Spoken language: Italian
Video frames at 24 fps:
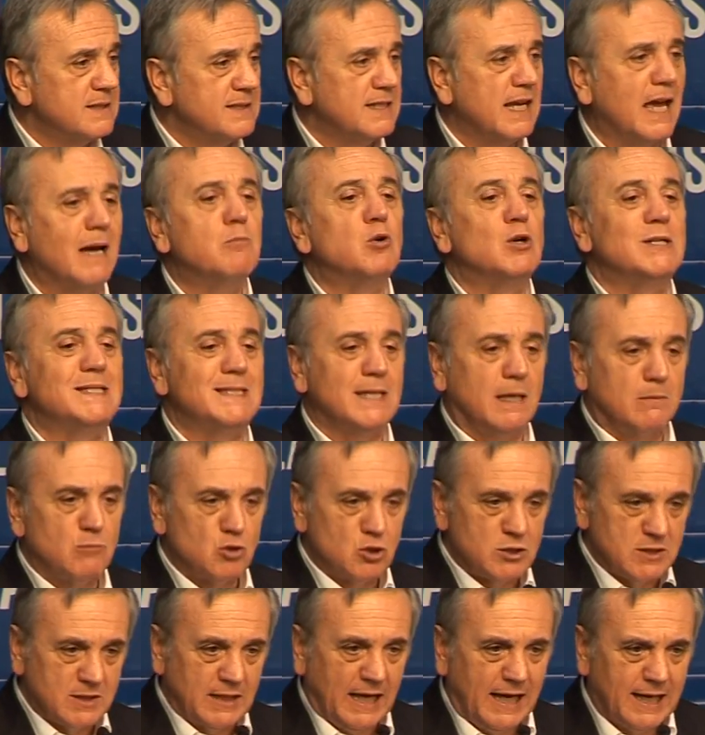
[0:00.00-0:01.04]
siamo e siamo
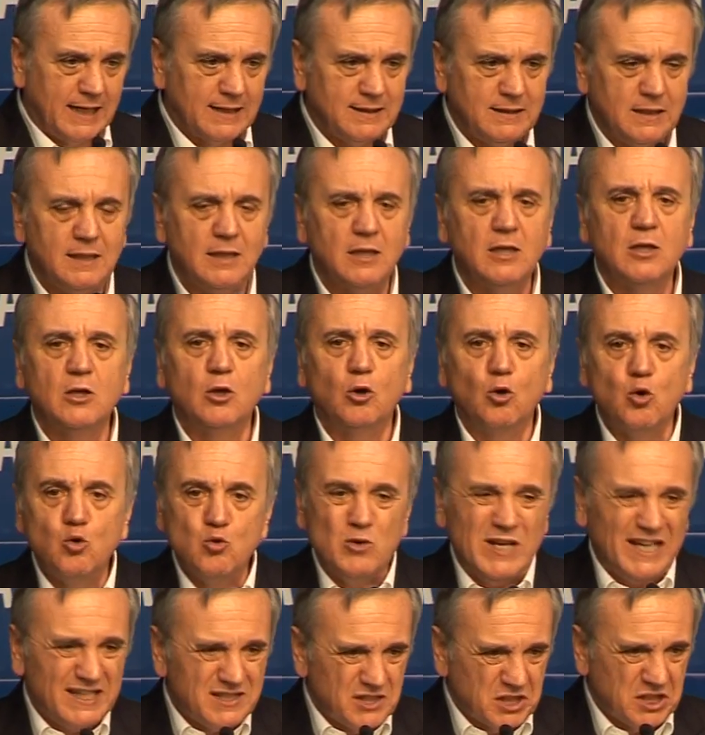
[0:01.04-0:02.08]
stati
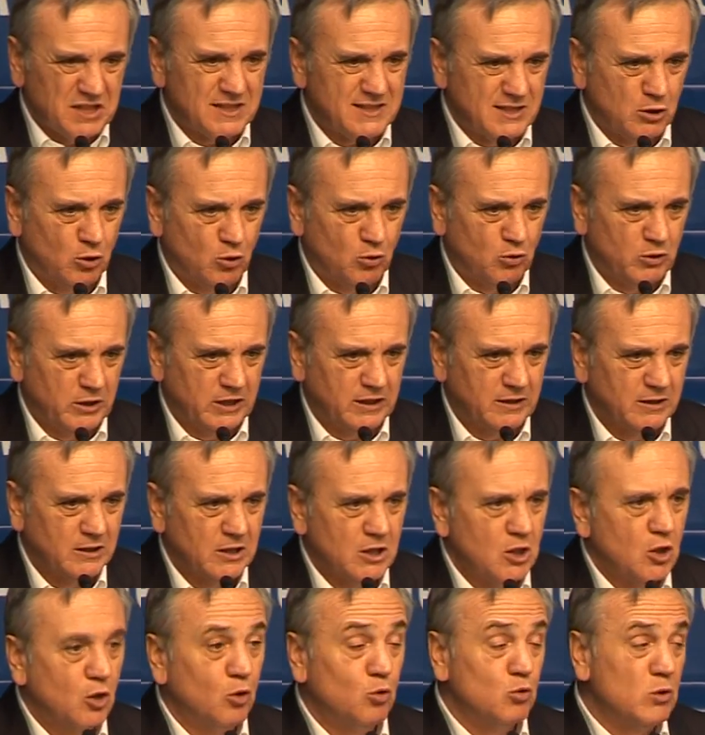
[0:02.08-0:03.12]
un'eccezione,
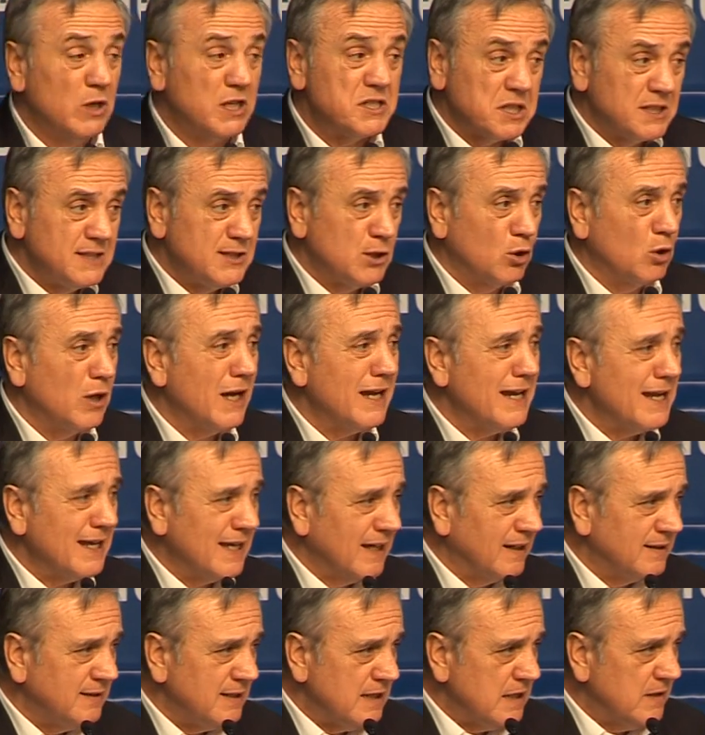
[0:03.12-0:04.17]
un'eccezione
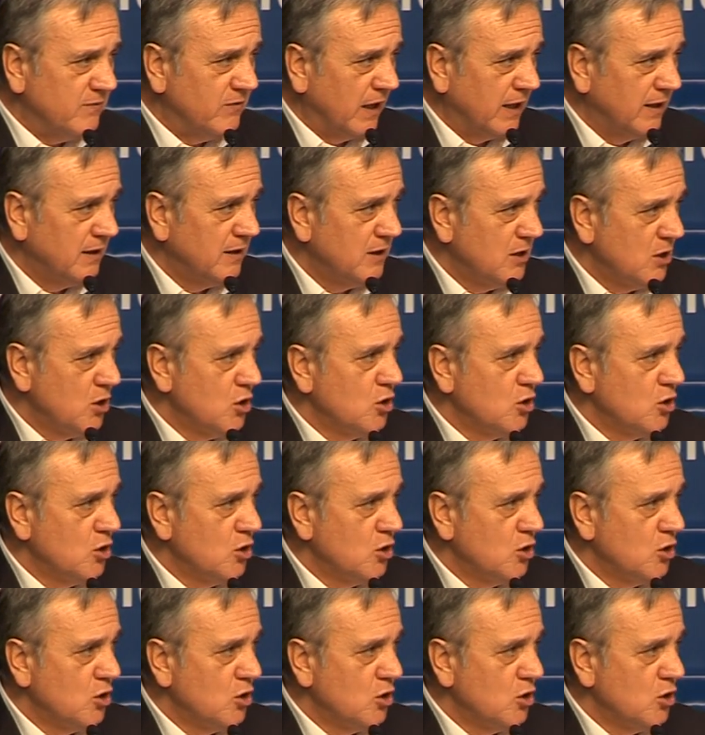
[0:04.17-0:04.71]
negativa,